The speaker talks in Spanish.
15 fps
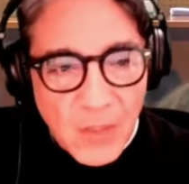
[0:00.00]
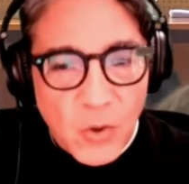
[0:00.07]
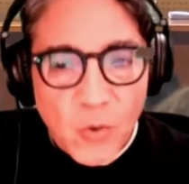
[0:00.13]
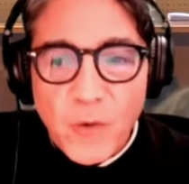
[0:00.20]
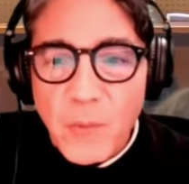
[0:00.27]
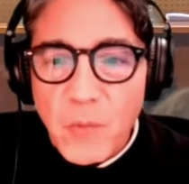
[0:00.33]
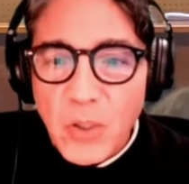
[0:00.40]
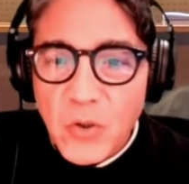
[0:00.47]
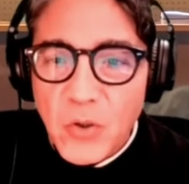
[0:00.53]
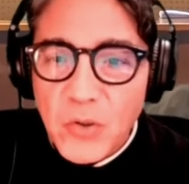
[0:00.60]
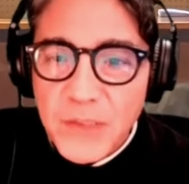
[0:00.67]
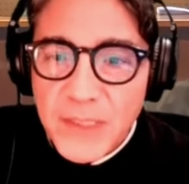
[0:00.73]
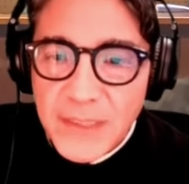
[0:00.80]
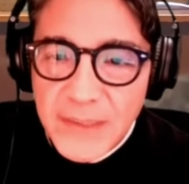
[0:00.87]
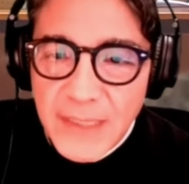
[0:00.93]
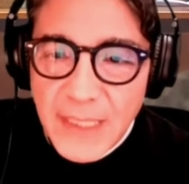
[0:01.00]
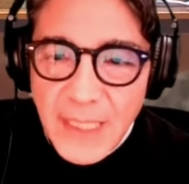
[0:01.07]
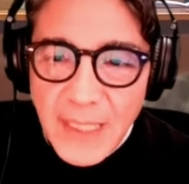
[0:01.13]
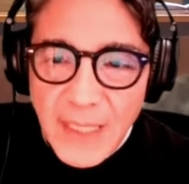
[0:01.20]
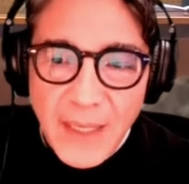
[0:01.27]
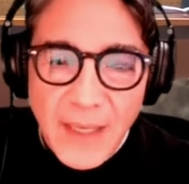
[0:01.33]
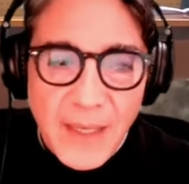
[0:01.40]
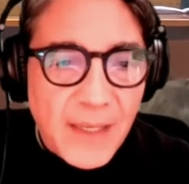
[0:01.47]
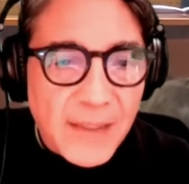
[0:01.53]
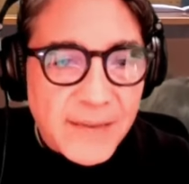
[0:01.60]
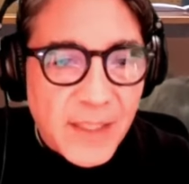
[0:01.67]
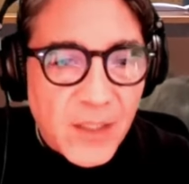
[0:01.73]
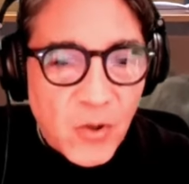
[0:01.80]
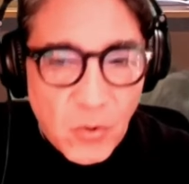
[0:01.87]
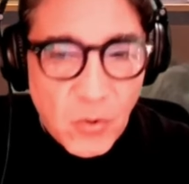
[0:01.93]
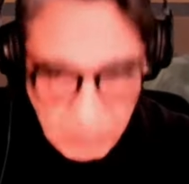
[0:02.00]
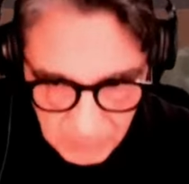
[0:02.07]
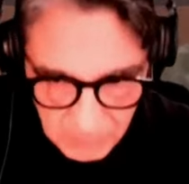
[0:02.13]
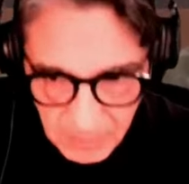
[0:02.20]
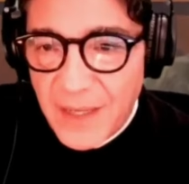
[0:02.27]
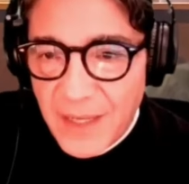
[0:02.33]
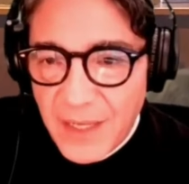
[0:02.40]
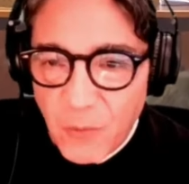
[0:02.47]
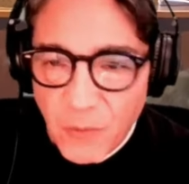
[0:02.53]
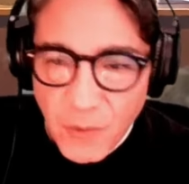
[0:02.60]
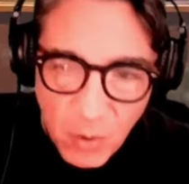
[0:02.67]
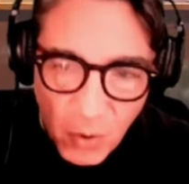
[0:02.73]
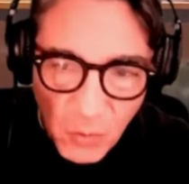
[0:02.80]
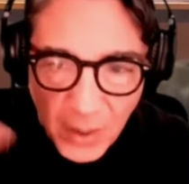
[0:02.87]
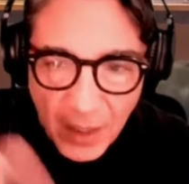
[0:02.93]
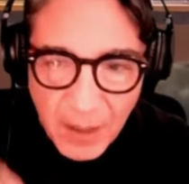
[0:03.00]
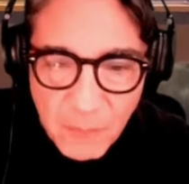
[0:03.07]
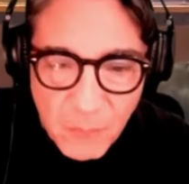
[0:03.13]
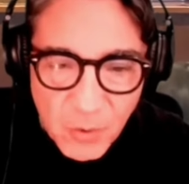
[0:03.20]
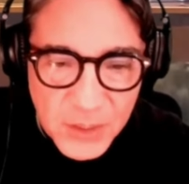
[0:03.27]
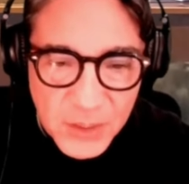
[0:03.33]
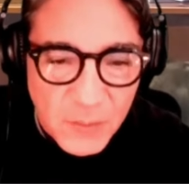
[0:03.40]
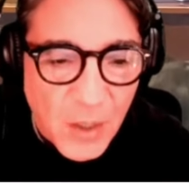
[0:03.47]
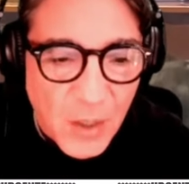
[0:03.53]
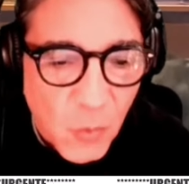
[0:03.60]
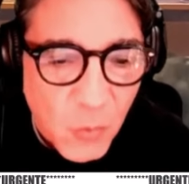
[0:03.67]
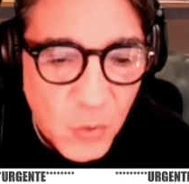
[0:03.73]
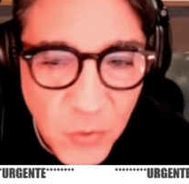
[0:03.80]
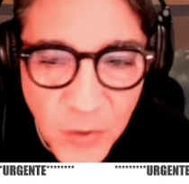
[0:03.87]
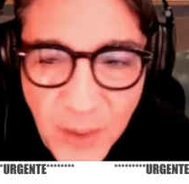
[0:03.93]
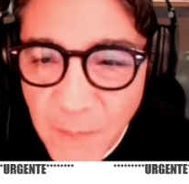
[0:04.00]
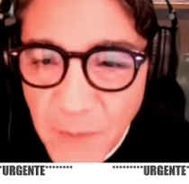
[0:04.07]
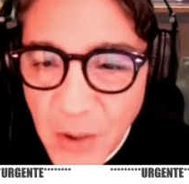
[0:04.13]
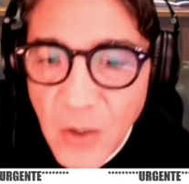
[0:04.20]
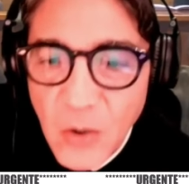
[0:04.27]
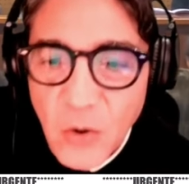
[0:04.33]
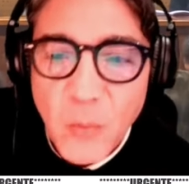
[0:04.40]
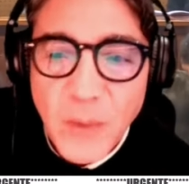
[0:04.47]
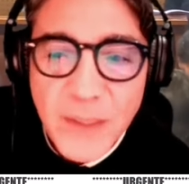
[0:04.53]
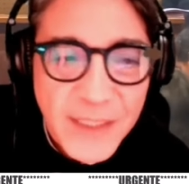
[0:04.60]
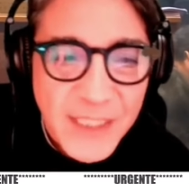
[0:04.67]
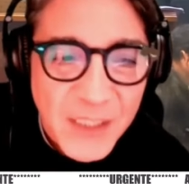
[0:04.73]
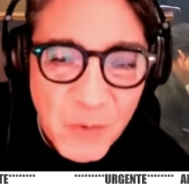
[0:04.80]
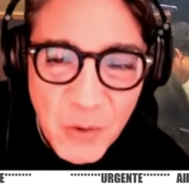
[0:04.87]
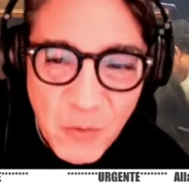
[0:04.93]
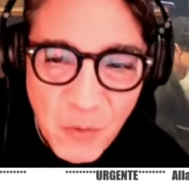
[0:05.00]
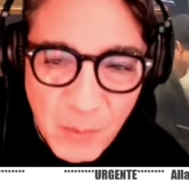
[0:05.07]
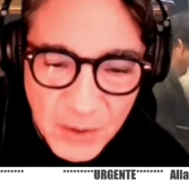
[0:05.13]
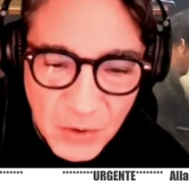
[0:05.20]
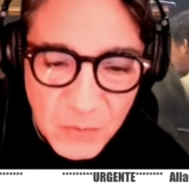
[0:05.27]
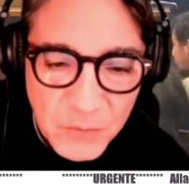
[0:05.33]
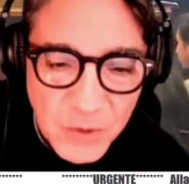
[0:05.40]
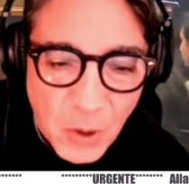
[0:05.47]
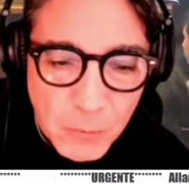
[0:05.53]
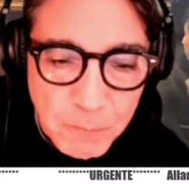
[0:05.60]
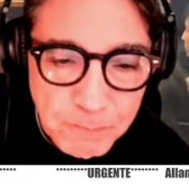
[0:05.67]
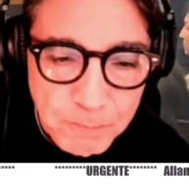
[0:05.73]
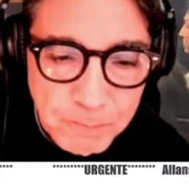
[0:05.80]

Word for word: Nos vemos entonces, eh, Sergio, y nos vemos en una próxima oportunidad. Nos mantendremos informados. Chao.